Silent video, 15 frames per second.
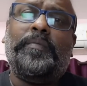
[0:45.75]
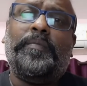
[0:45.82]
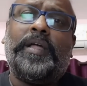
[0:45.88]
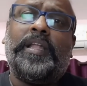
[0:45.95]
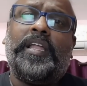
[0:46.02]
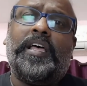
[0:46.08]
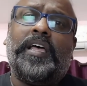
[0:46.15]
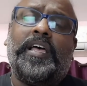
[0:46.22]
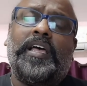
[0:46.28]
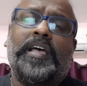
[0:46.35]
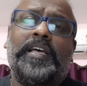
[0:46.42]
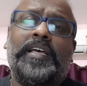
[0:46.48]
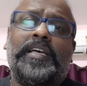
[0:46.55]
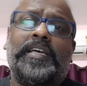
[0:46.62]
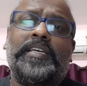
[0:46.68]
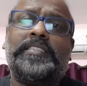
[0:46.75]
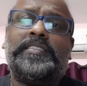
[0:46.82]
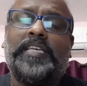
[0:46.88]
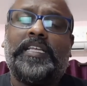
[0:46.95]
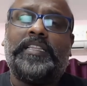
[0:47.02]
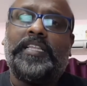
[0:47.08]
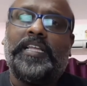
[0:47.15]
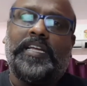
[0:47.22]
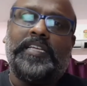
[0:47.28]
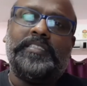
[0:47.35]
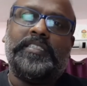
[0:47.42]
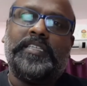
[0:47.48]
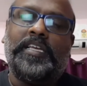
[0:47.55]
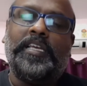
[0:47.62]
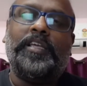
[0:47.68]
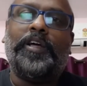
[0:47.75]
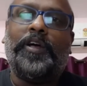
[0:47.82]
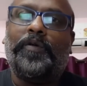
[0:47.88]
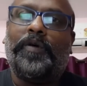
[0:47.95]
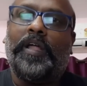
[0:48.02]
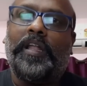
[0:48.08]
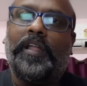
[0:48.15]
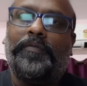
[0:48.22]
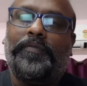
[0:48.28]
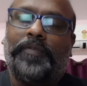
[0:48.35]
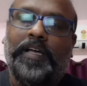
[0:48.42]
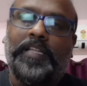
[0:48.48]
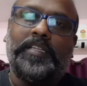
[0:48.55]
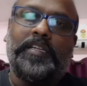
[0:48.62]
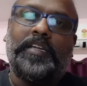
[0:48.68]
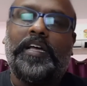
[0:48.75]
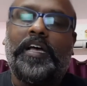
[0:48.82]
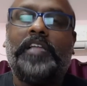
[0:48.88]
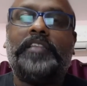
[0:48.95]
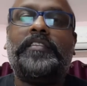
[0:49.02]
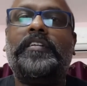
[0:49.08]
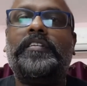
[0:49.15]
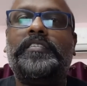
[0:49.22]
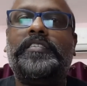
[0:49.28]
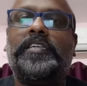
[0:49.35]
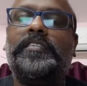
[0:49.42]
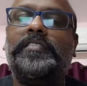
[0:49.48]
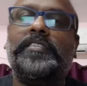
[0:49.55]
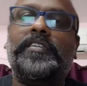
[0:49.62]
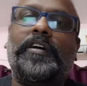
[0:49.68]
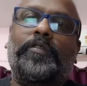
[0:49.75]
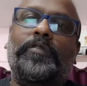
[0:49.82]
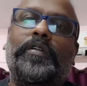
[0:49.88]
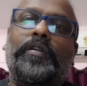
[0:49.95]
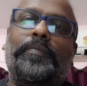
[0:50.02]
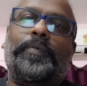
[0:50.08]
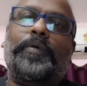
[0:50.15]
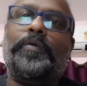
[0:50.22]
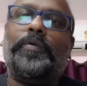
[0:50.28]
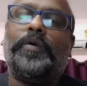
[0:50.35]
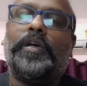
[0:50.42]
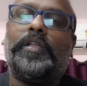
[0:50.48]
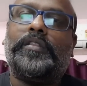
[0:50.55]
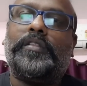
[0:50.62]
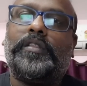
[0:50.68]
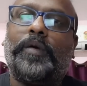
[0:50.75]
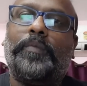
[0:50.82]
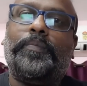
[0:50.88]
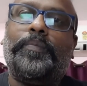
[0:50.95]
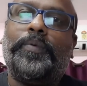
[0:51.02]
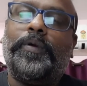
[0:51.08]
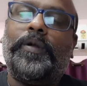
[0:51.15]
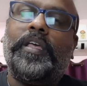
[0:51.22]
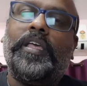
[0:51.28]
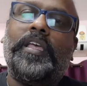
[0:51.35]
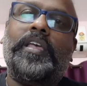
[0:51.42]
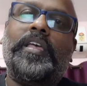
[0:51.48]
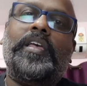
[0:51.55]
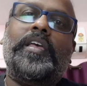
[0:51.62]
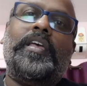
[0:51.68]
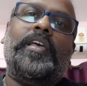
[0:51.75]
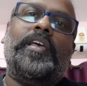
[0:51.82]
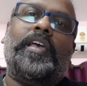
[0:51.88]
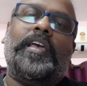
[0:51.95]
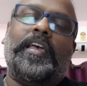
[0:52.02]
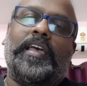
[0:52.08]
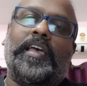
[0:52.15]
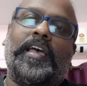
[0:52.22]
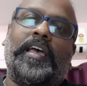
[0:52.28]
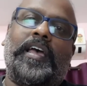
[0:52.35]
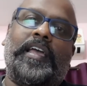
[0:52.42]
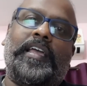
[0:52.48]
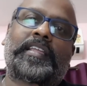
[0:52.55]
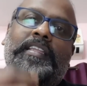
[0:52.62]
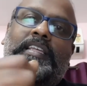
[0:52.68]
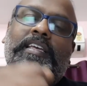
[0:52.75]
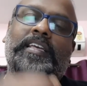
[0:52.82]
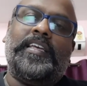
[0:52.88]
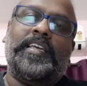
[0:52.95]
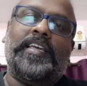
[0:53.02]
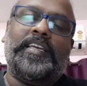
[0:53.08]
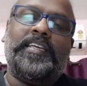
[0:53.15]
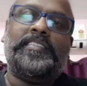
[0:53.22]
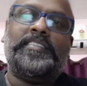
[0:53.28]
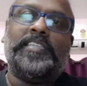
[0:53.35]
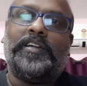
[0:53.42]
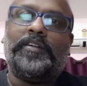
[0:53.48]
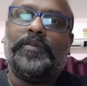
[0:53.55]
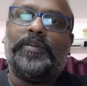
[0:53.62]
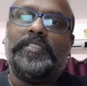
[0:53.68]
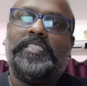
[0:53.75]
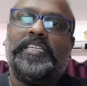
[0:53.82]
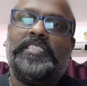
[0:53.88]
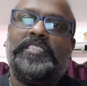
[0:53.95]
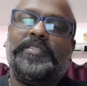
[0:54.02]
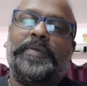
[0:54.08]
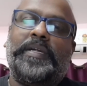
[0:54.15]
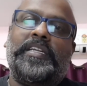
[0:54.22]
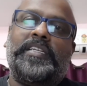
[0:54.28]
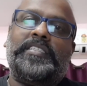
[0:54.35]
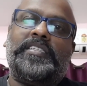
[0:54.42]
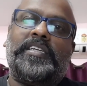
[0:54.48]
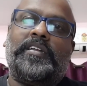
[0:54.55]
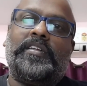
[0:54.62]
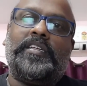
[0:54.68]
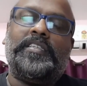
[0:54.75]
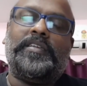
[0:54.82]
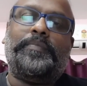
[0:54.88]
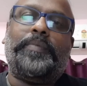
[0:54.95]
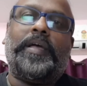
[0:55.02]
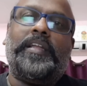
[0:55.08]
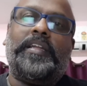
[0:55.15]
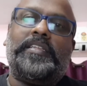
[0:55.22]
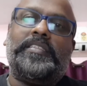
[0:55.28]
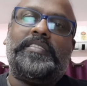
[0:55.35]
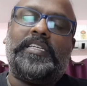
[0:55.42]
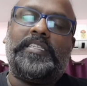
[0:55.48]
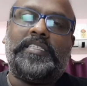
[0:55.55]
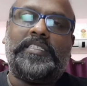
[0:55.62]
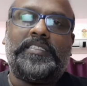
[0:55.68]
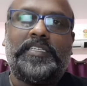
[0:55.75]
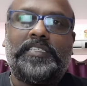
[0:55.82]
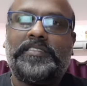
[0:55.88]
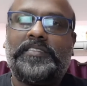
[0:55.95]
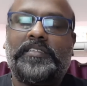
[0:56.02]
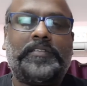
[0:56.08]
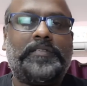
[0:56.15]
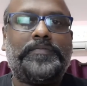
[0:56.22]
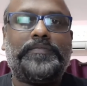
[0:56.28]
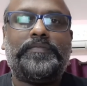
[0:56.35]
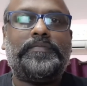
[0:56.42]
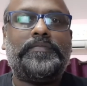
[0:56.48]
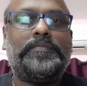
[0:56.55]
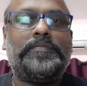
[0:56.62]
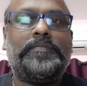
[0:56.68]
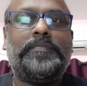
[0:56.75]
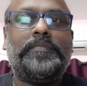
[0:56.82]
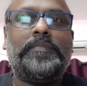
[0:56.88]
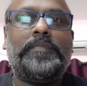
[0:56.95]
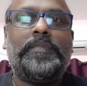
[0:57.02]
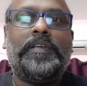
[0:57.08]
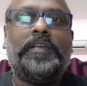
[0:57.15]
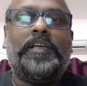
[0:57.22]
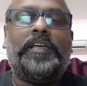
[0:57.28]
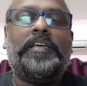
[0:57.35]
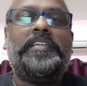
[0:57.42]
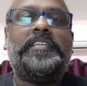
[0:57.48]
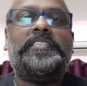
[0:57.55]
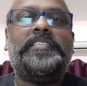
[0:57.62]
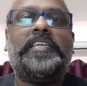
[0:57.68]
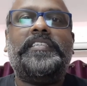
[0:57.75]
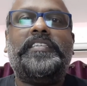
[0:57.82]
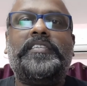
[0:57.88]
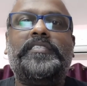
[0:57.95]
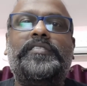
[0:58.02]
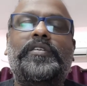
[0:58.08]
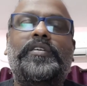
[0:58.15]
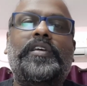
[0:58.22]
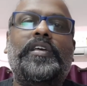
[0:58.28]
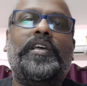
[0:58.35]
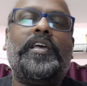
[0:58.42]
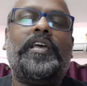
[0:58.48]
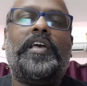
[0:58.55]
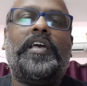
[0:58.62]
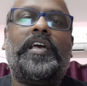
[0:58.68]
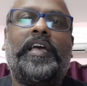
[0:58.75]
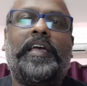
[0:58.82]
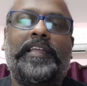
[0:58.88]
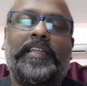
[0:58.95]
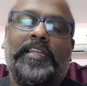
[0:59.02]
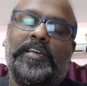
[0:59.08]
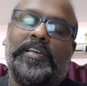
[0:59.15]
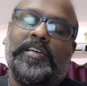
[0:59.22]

మన సత్యరాజ్ హీరో వాళ్ళ ఫాదర్ అతను జడ్జిగా ఉన్నప్పుడు ఒక తప్పుడి ఇది ఇచ్చాడు అని జడ్జిమెంట్ ఇచ్చాడు అని చెప్పి ఆయన రిజైన్ చేసేస్తాడు రిజైన్ చేసి ఆయన